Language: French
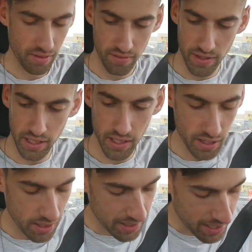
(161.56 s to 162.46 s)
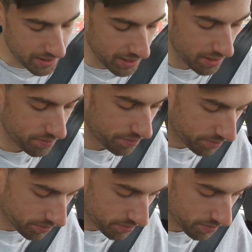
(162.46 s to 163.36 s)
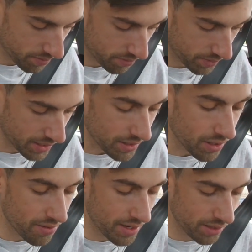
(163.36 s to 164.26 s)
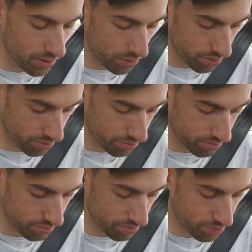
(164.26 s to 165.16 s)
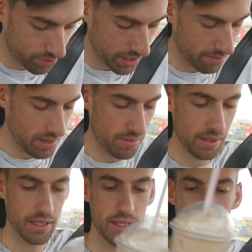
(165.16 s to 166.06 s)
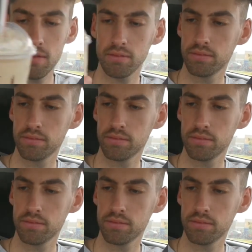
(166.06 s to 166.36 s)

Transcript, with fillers: Fait que, 4 et 82, pour être bien précis.